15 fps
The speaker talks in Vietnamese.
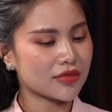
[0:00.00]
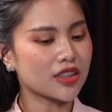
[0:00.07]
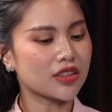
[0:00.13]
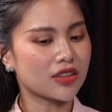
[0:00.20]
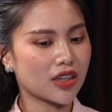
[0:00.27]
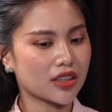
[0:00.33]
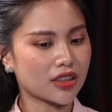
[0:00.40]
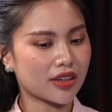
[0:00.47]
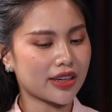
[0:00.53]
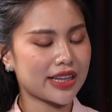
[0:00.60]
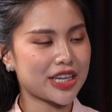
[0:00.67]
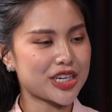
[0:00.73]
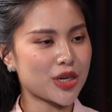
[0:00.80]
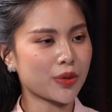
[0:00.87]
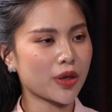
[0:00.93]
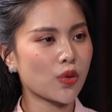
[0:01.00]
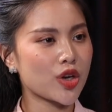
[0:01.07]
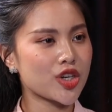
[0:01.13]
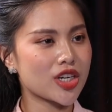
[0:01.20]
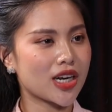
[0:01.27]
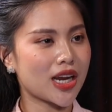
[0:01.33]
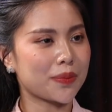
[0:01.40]
nhưng mà thật ra thì trong cái
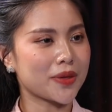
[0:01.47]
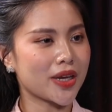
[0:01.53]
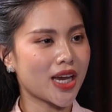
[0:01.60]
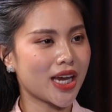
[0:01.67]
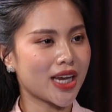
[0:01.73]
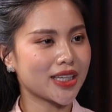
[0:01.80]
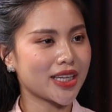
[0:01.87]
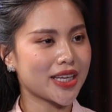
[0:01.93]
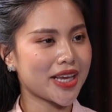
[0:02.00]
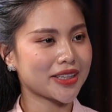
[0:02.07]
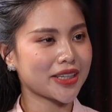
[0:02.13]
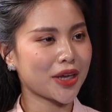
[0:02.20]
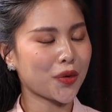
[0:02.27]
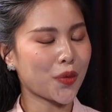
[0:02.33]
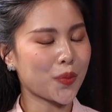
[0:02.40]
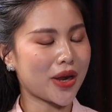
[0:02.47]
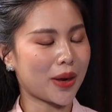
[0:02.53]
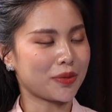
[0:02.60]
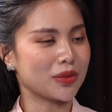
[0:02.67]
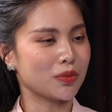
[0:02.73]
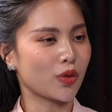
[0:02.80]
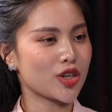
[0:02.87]
quá trình làm nghề thì Giang Thái cũng
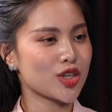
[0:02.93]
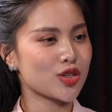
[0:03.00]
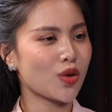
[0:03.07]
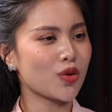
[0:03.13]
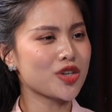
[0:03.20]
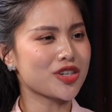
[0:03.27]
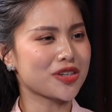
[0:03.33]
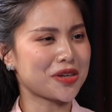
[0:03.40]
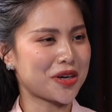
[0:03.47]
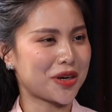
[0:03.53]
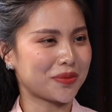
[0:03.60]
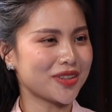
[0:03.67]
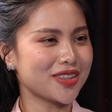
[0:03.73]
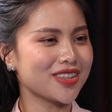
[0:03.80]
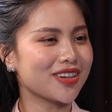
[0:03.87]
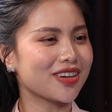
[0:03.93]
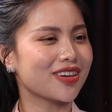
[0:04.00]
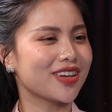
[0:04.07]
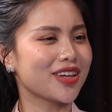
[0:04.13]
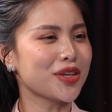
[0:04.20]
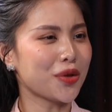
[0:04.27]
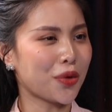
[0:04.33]
gặp được một cái số trường hợp nó rất
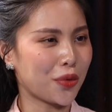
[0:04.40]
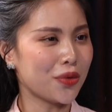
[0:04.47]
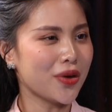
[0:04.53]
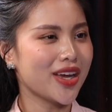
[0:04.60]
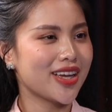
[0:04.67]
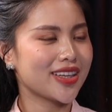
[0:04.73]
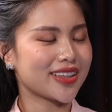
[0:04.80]
gọi là hy hữu